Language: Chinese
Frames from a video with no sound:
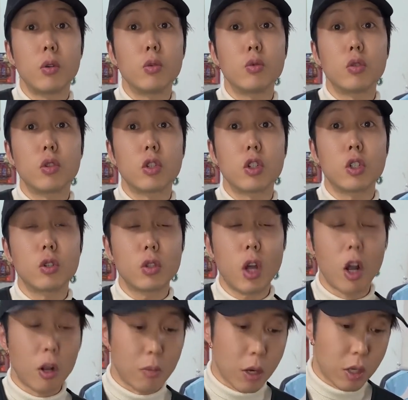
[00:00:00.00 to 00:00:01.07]
陆续收
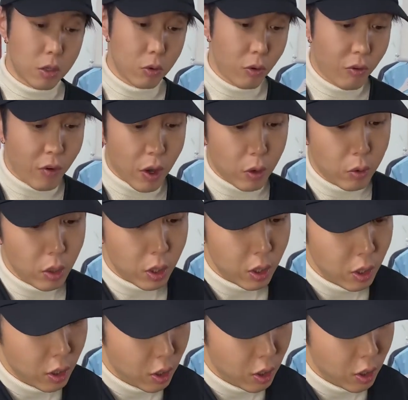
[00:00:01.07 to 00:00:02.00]
到了嘛，跟我反馈